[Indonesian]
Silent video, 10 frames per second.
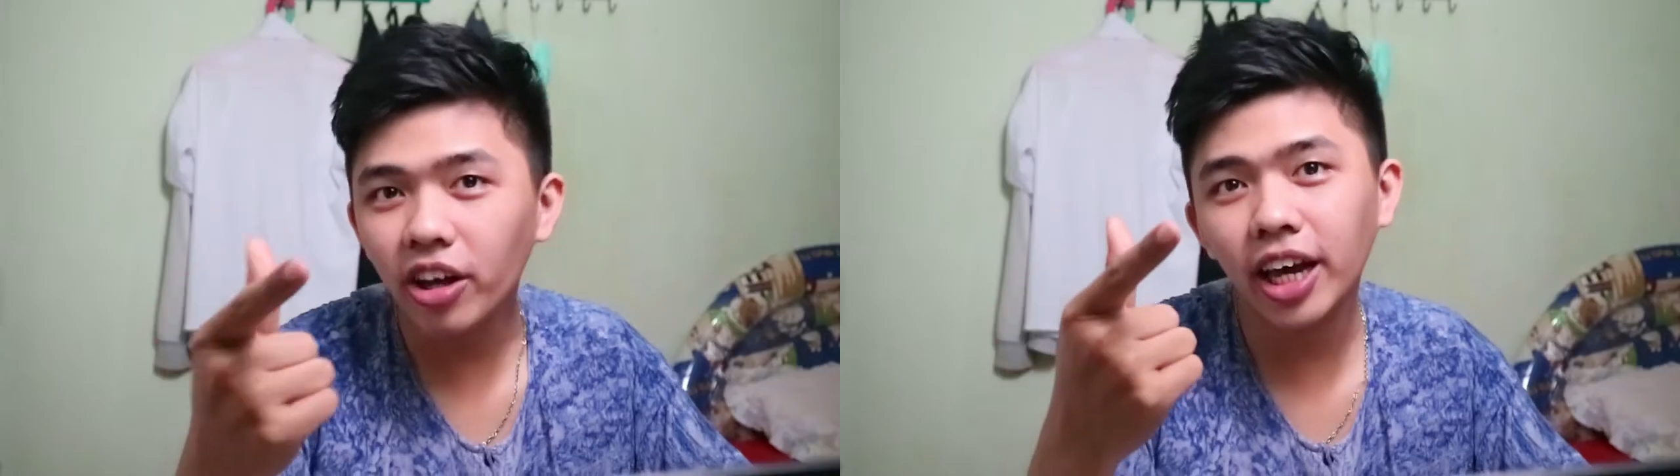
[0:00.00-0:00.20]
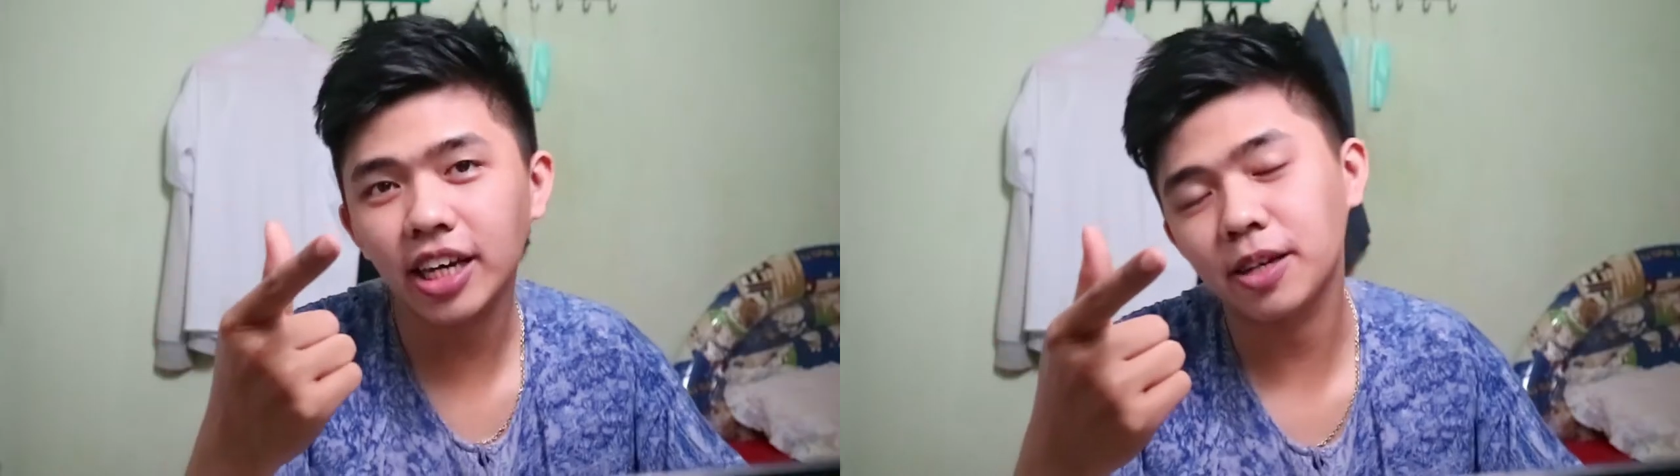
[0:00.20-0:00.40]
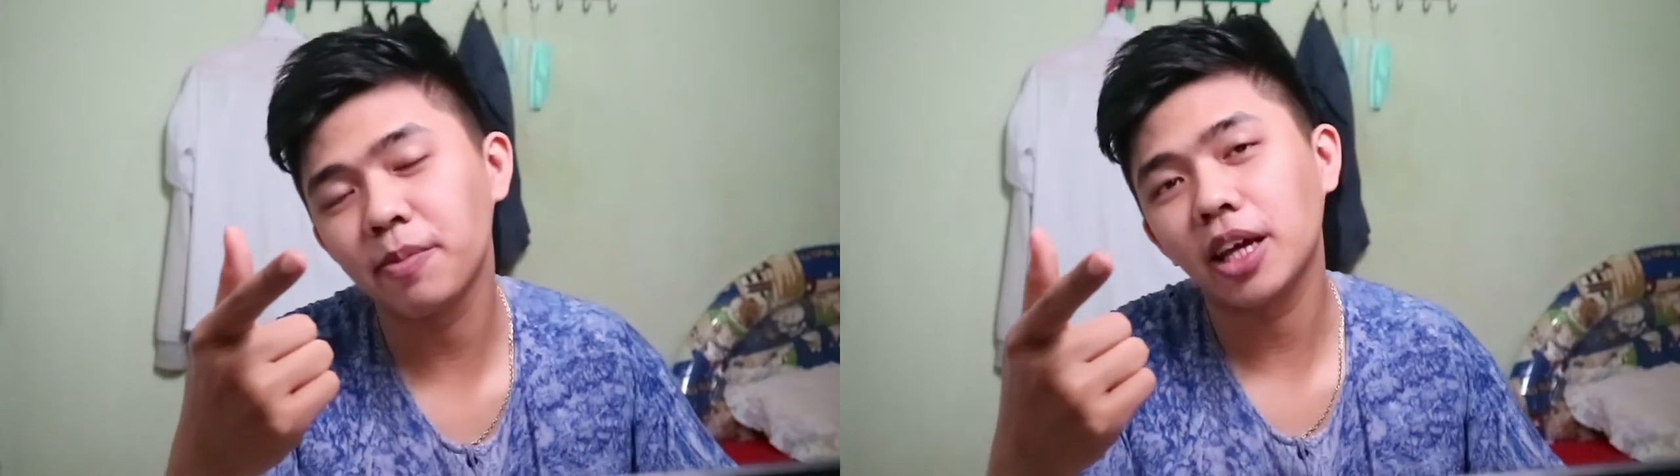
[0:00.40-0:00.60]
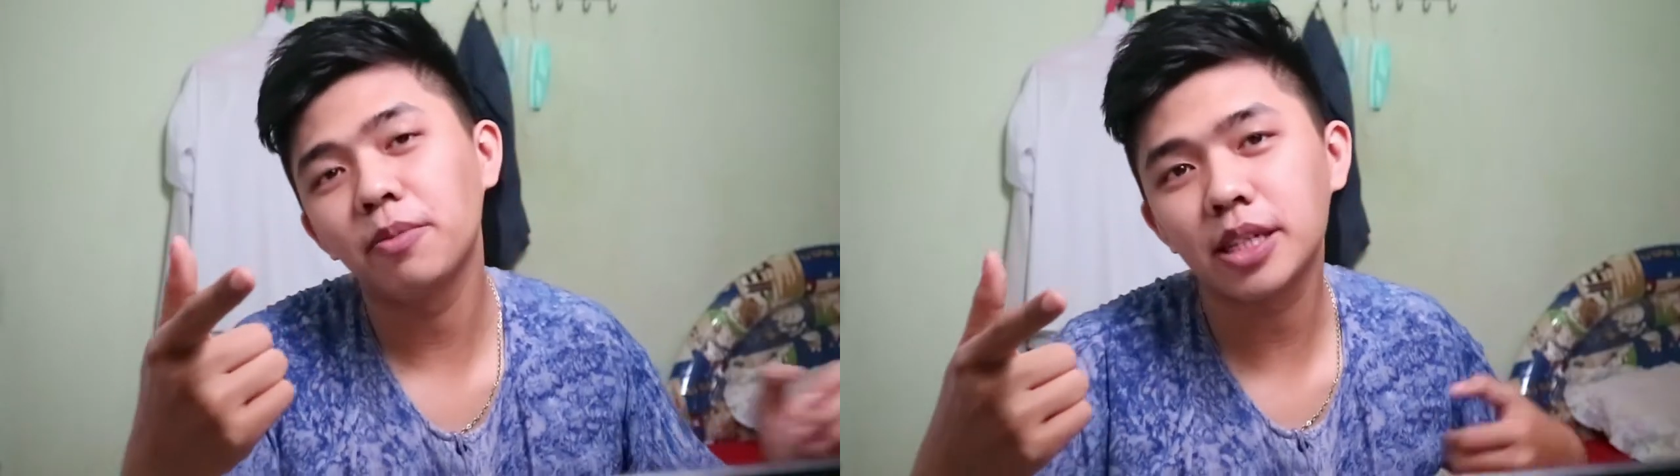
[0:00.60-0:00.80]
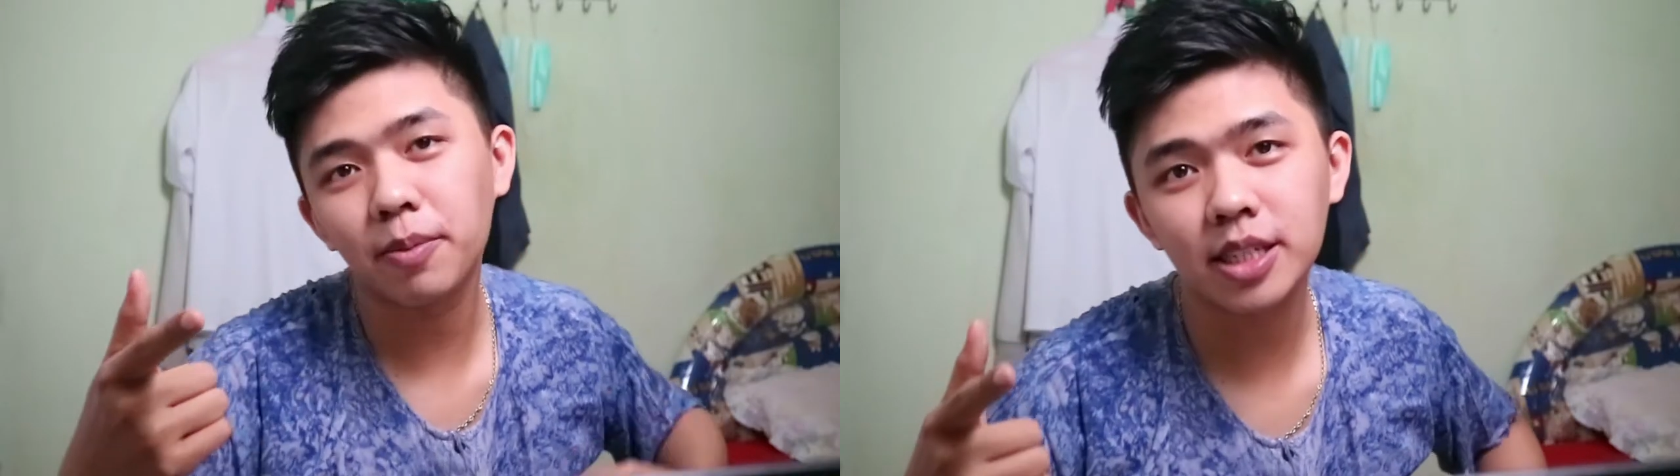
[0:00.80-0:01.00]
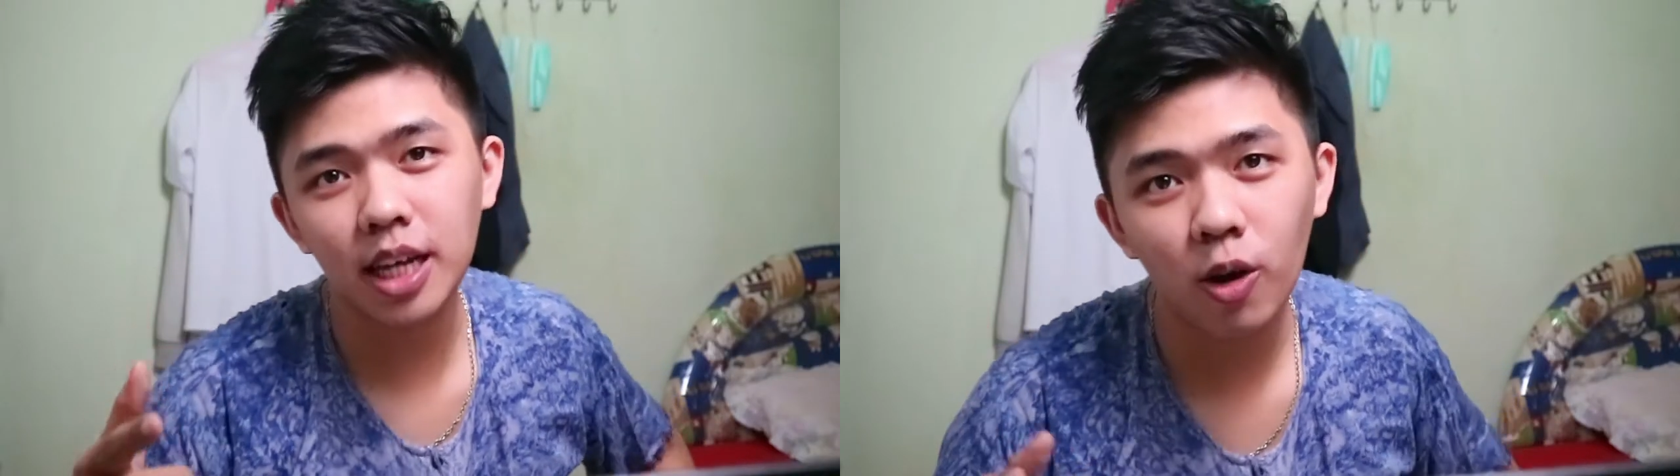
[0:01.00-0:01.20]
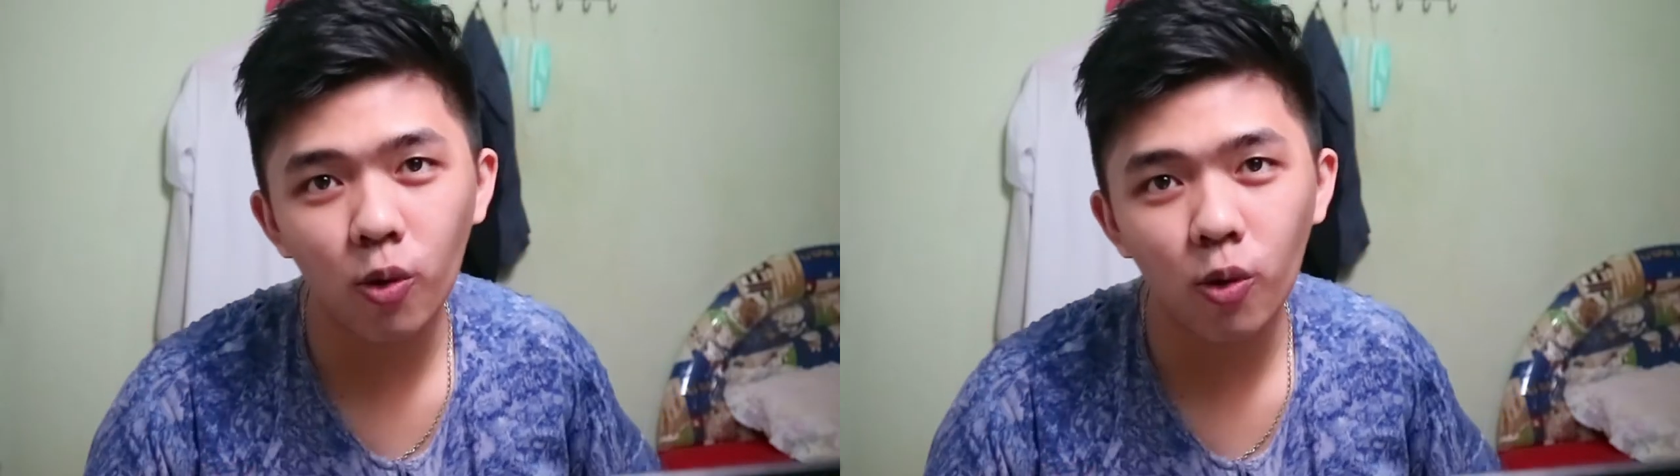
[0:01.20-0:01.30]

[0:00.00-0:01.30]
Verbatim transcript: okay guys, kembali lagi bersama saya